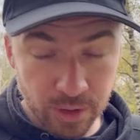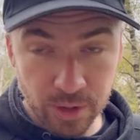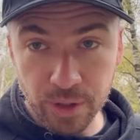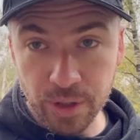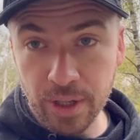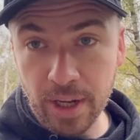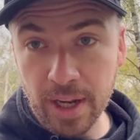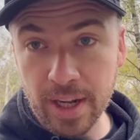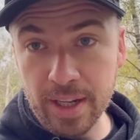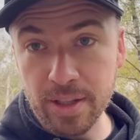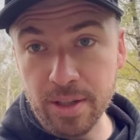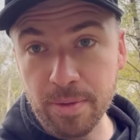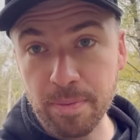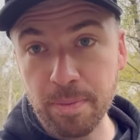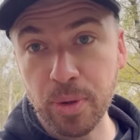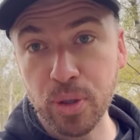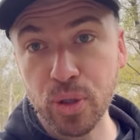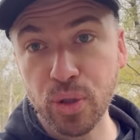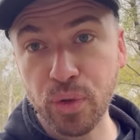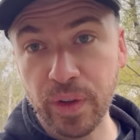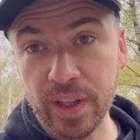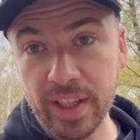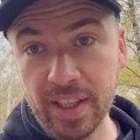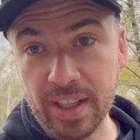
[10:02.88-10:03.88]
czy nie, czy
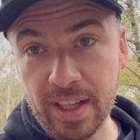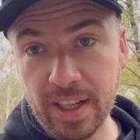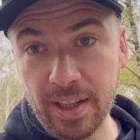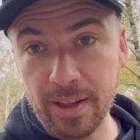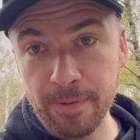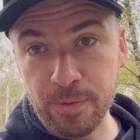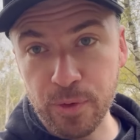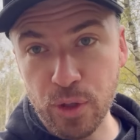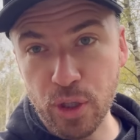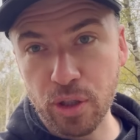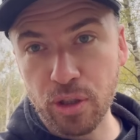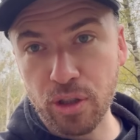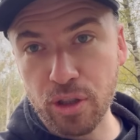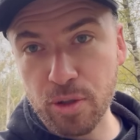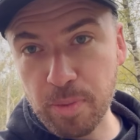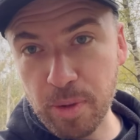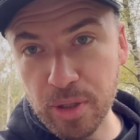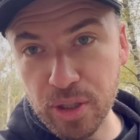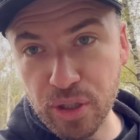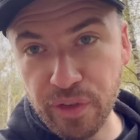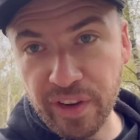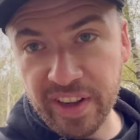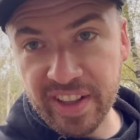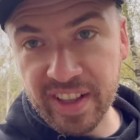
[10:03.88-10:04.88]
podświetlają, czyli to jest
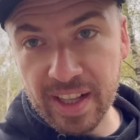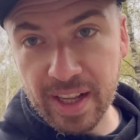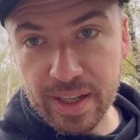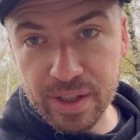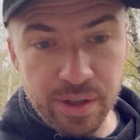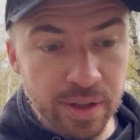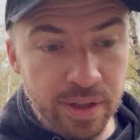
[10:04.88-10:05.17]
podświetlacz.